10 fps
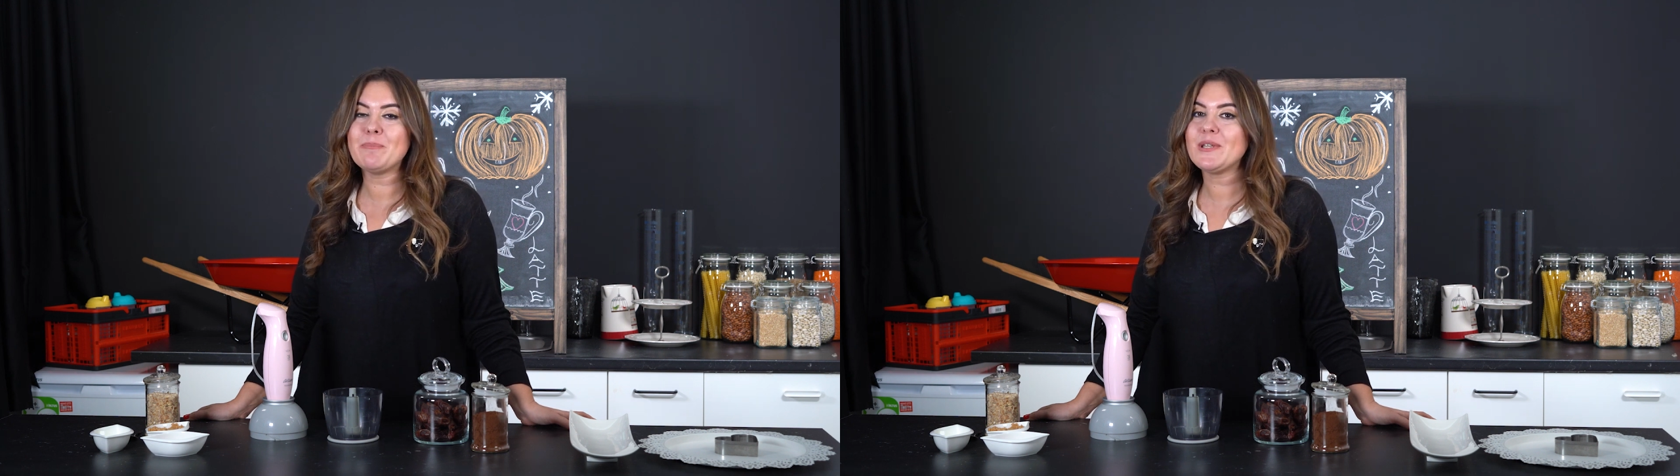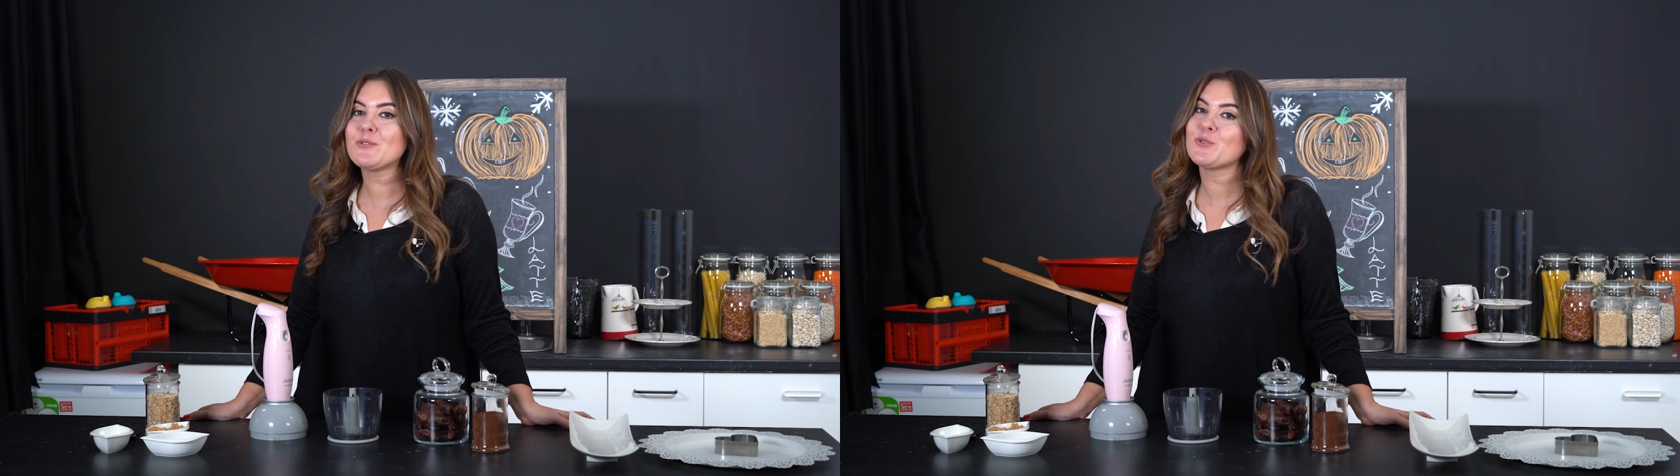
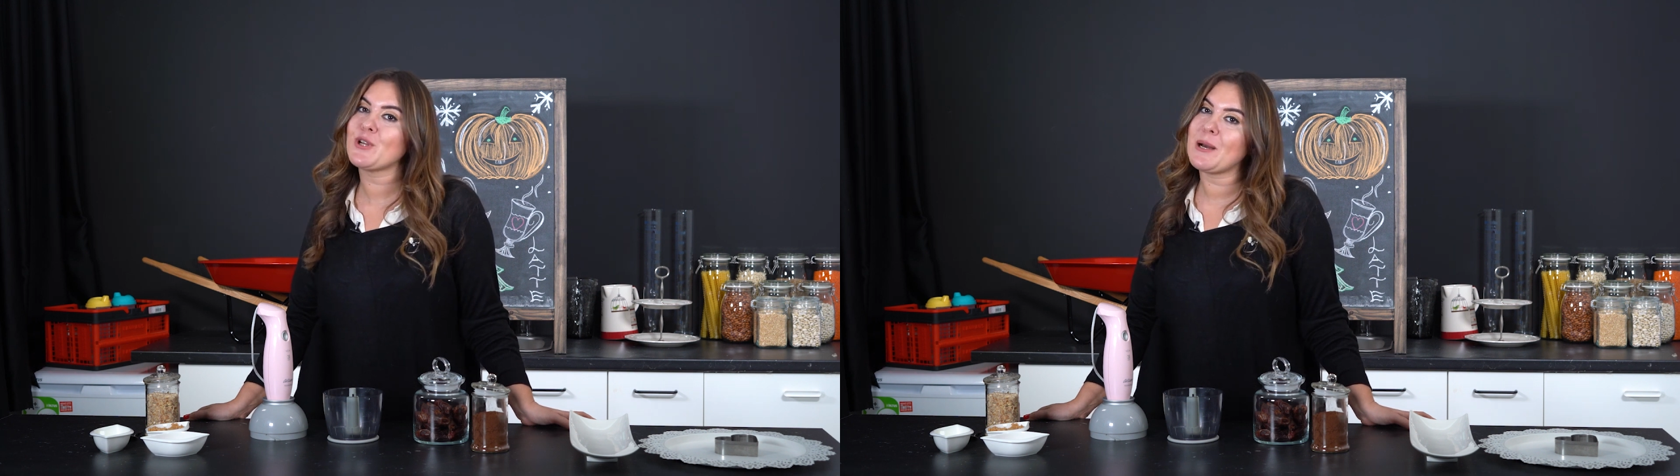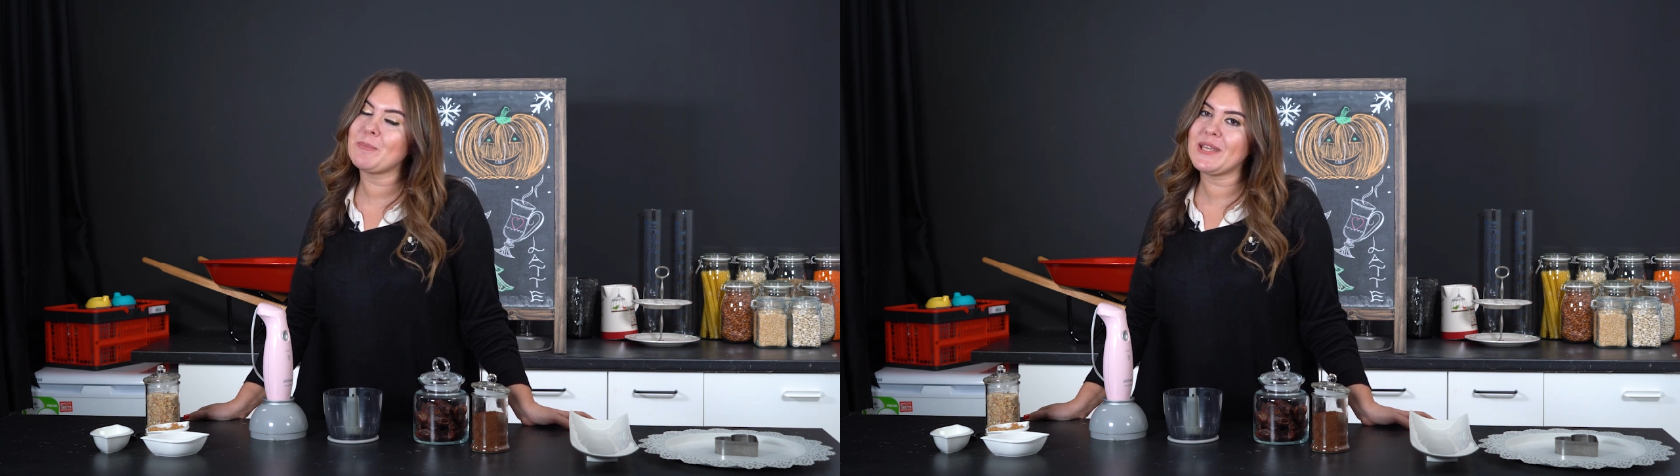bir
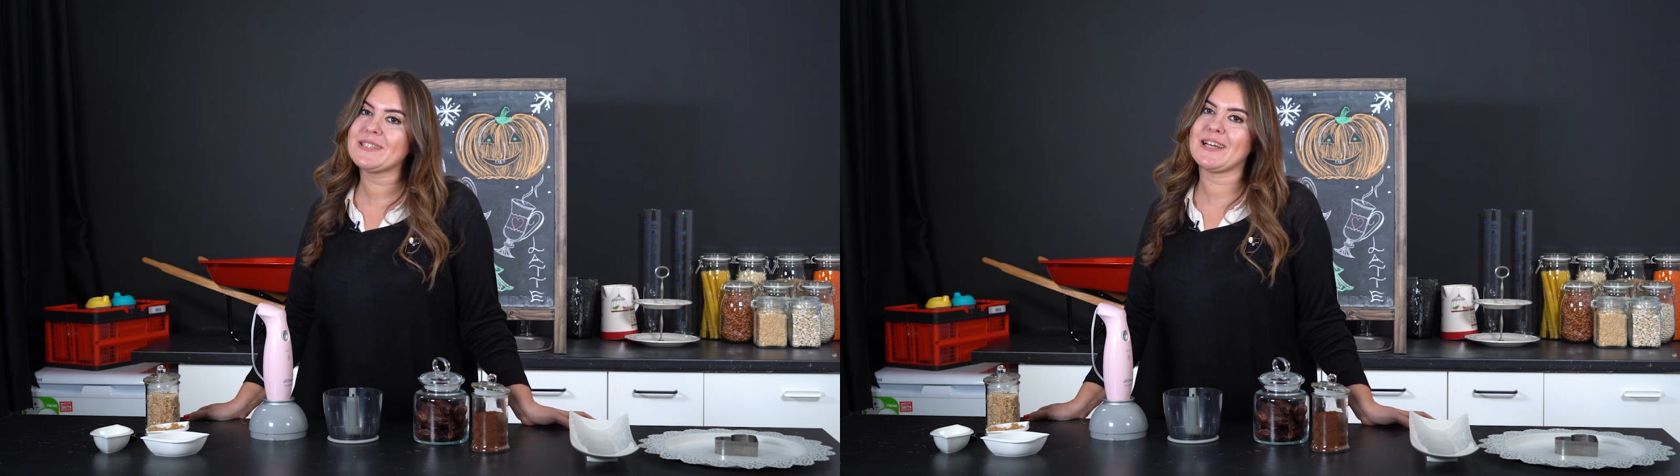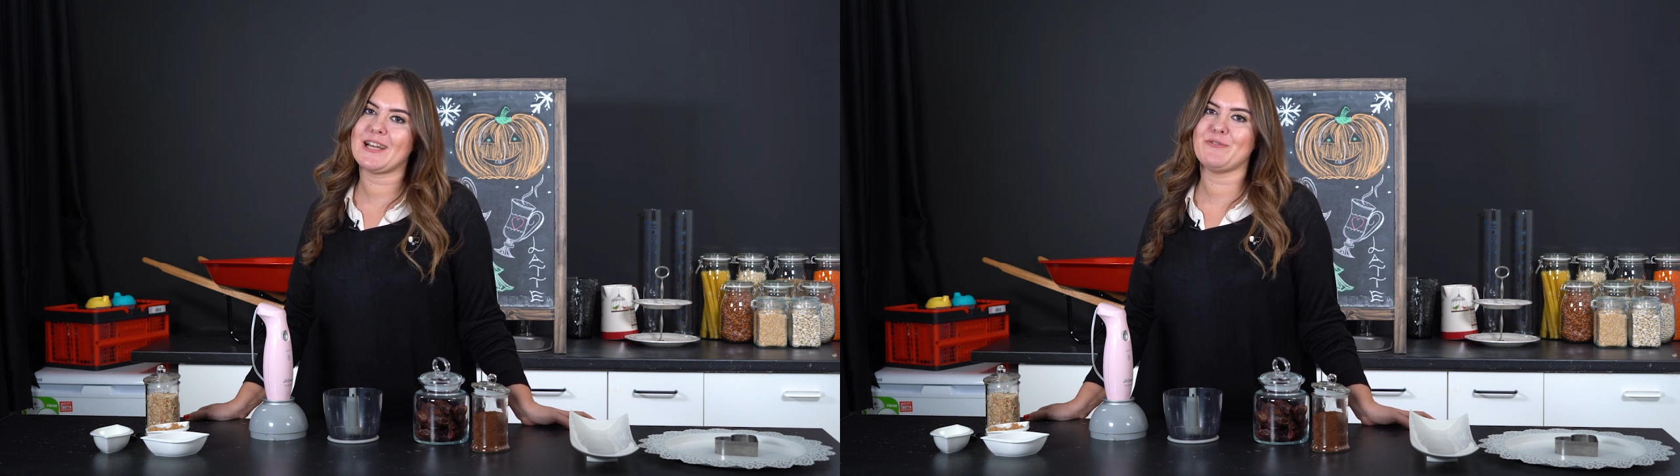
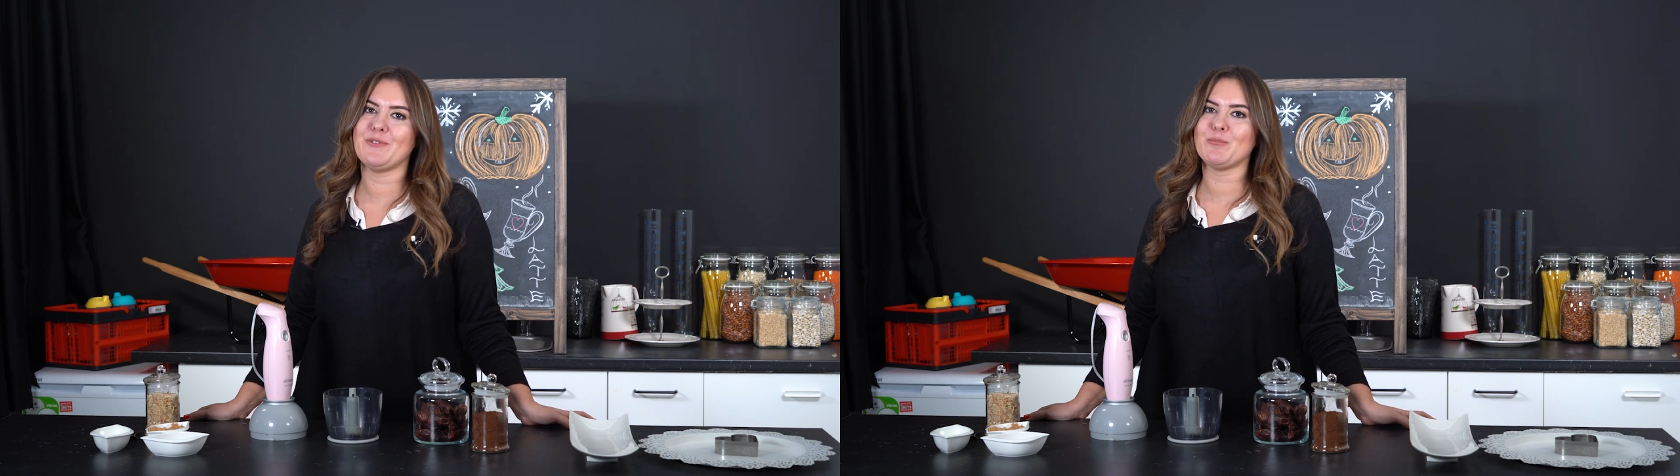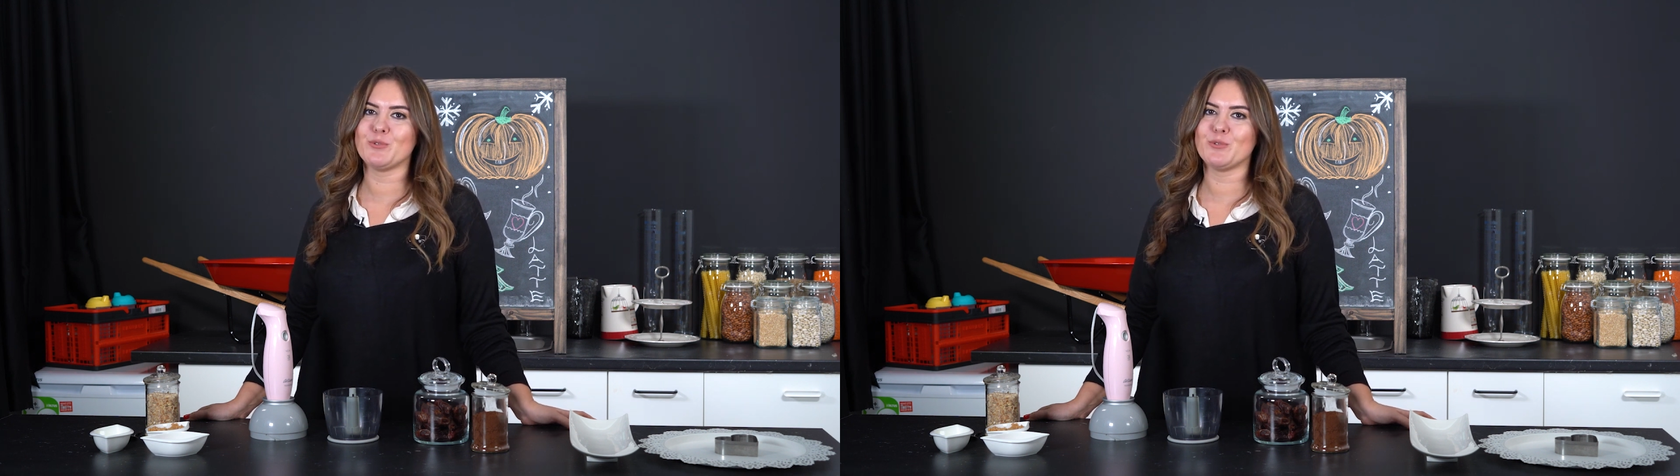kurabiye tarifi